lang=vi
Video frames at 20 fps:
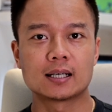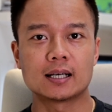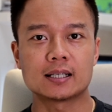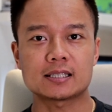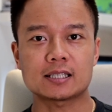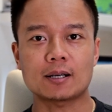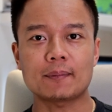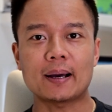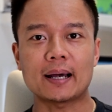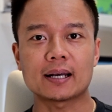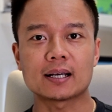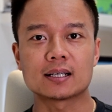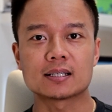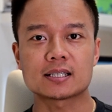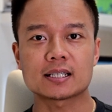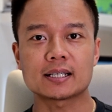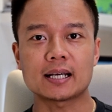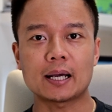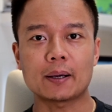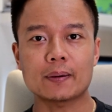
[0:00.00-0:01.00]
Chào các bạn,
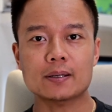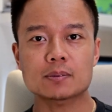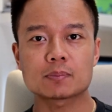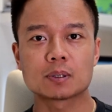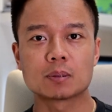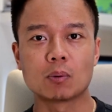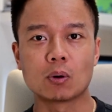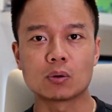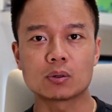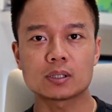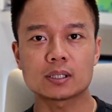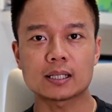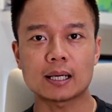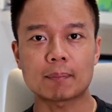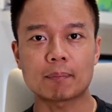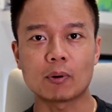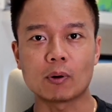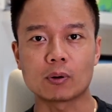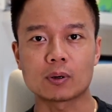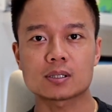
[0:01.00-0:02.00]
trên iOS 14 thì
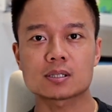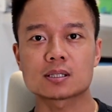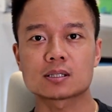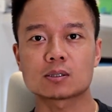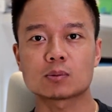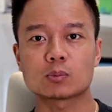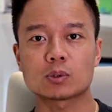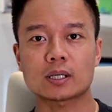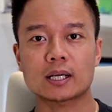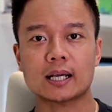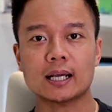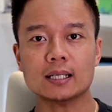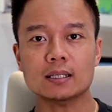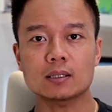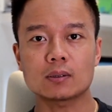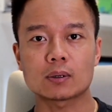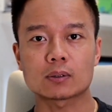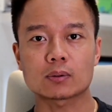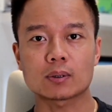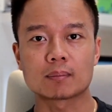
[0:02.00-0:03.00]
Apple đã sử dụng một cái cách
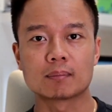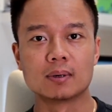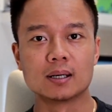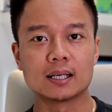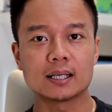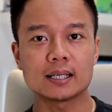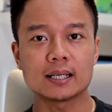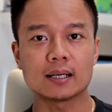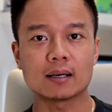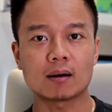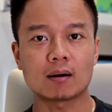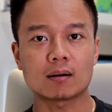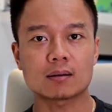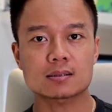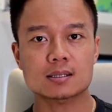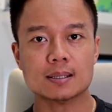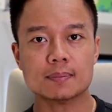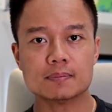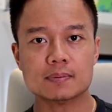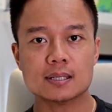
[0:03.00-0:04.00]
hoàn toàn mới để họ
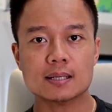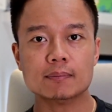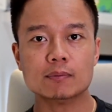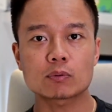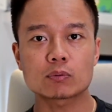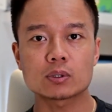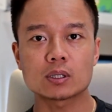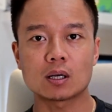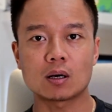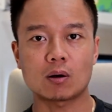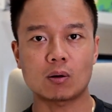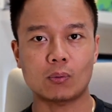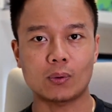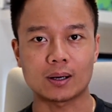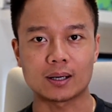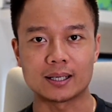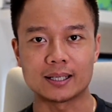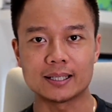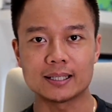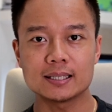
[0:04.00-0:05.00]
sắp xếp cũng như là họ
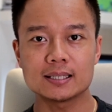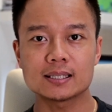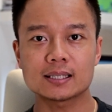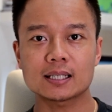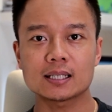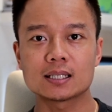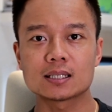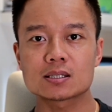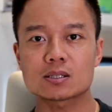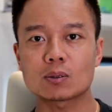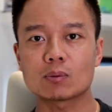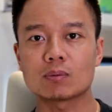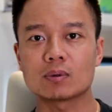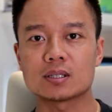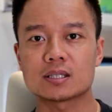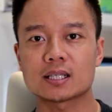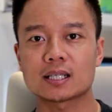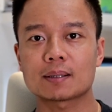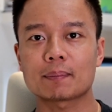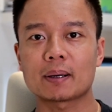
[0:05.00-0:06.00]
quản lý những cái ứng dụng
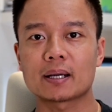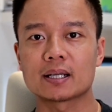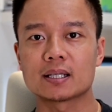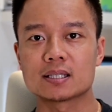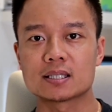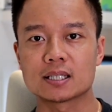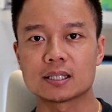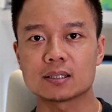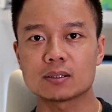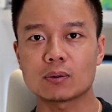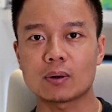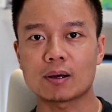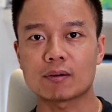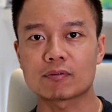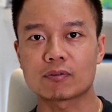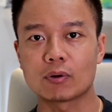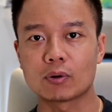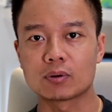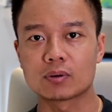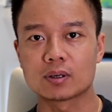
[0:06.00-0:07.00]
trên cái màn hình chính của
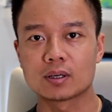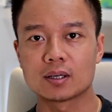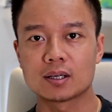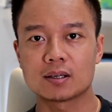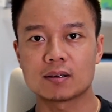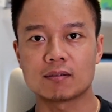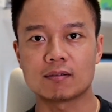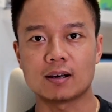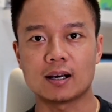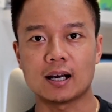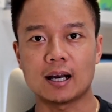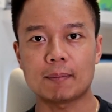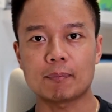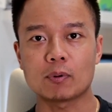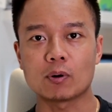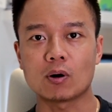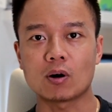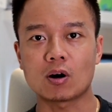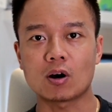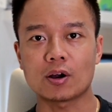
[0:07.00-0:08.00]
iPhone và
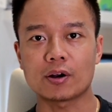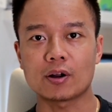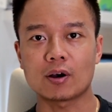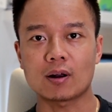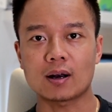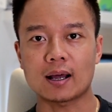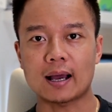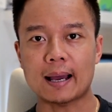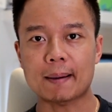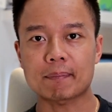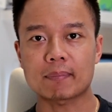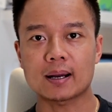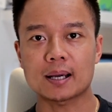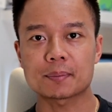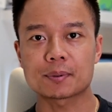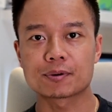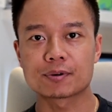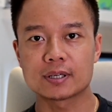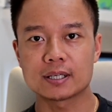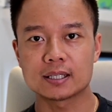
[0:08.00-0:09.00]
Apple gọi đó là App
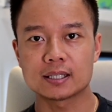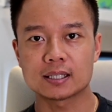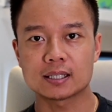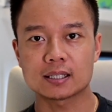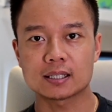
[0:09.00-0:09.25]
Library,